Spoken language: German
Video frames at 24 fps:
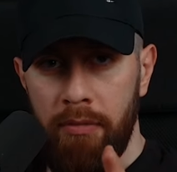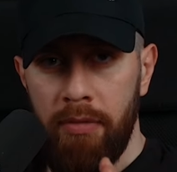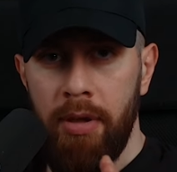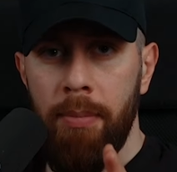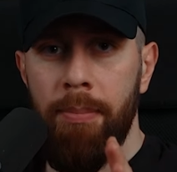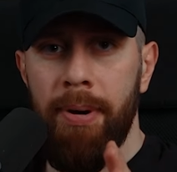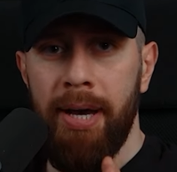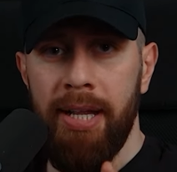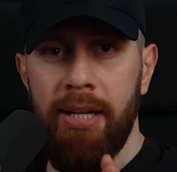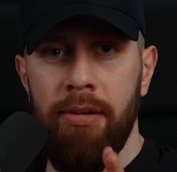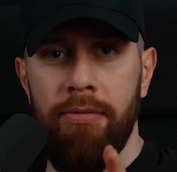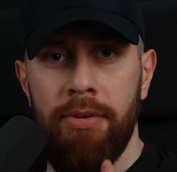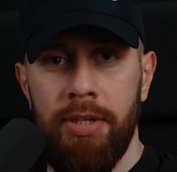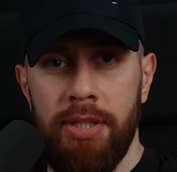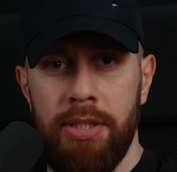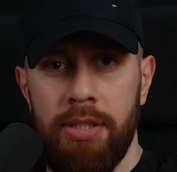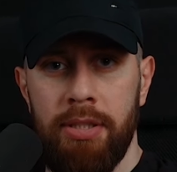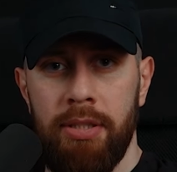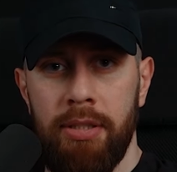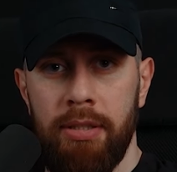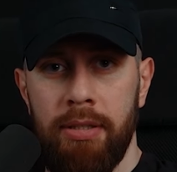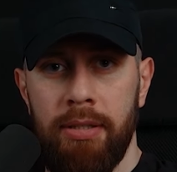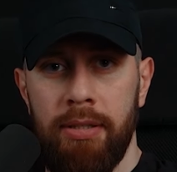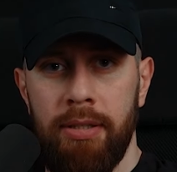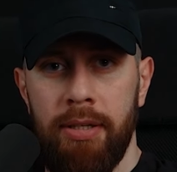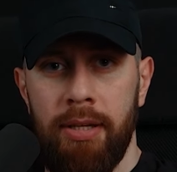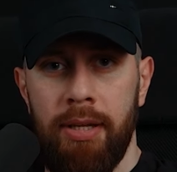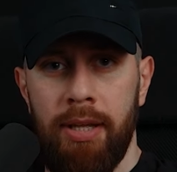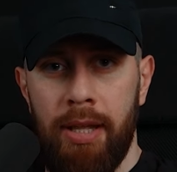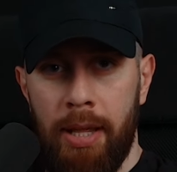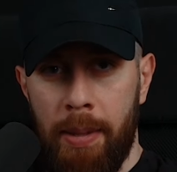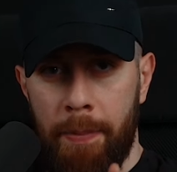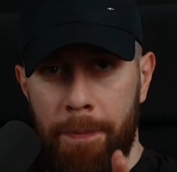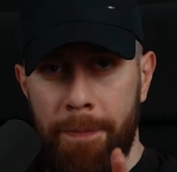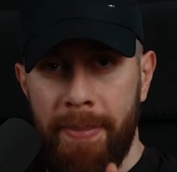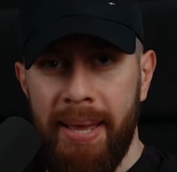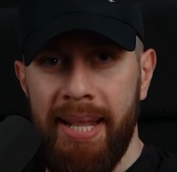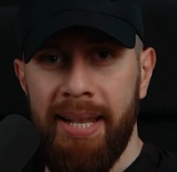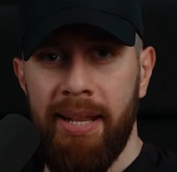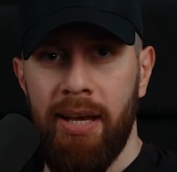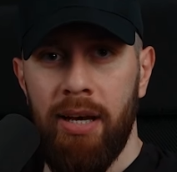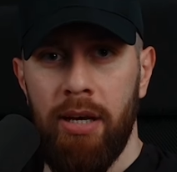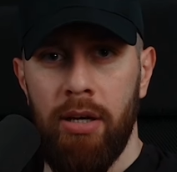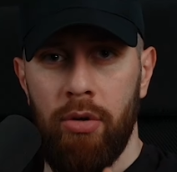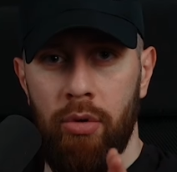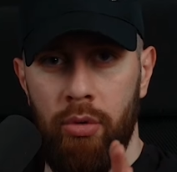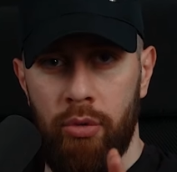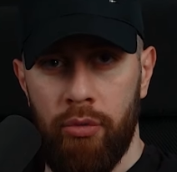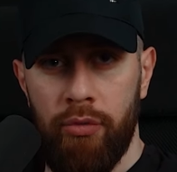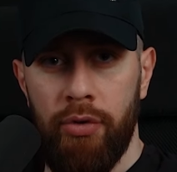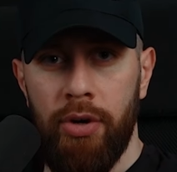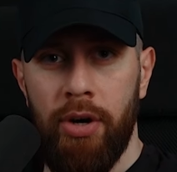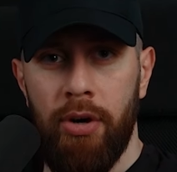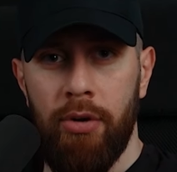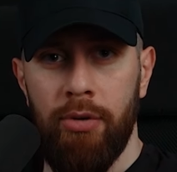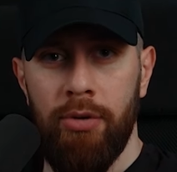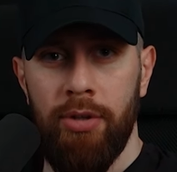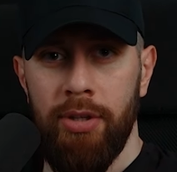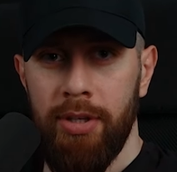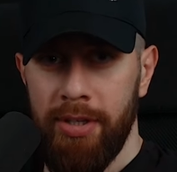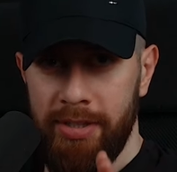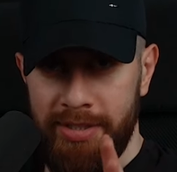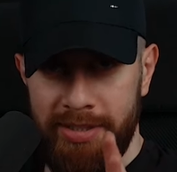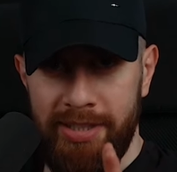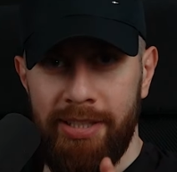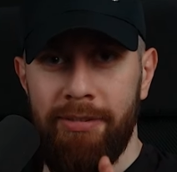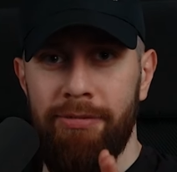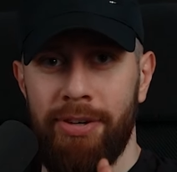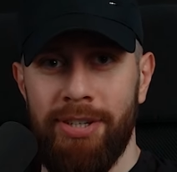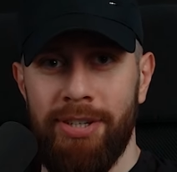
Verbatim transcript: wir beide wissen, Männer und Frauen sind